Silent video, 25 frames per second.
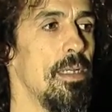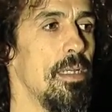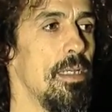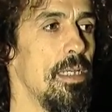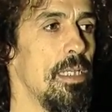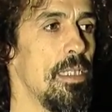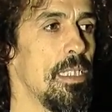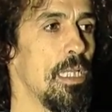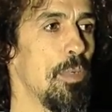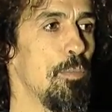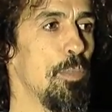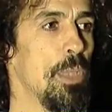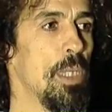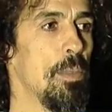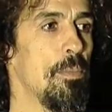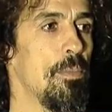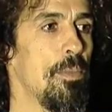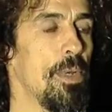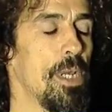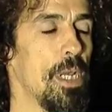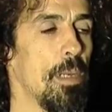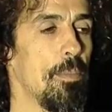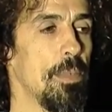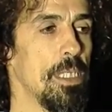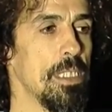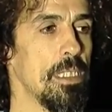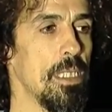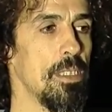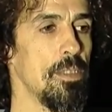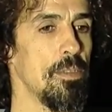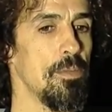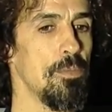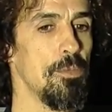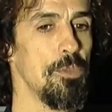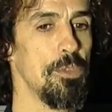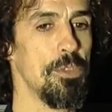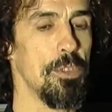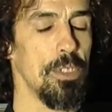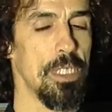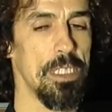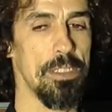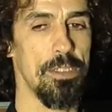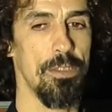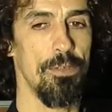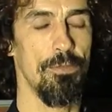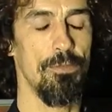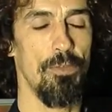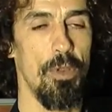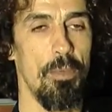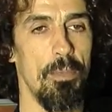y también respetando mucho que
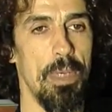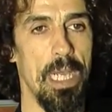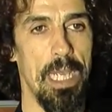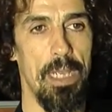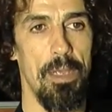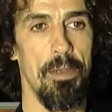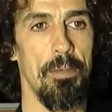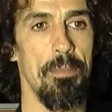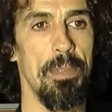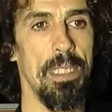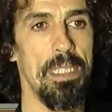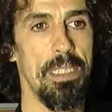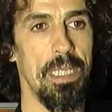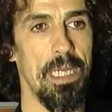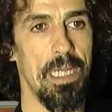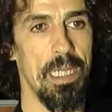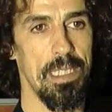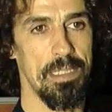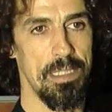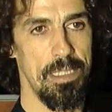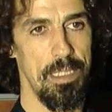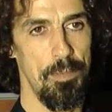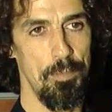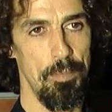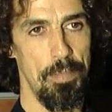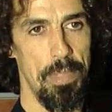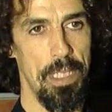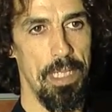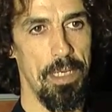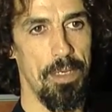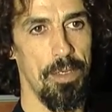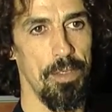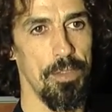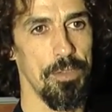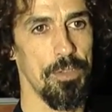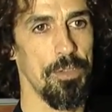son formas geométricas simples, no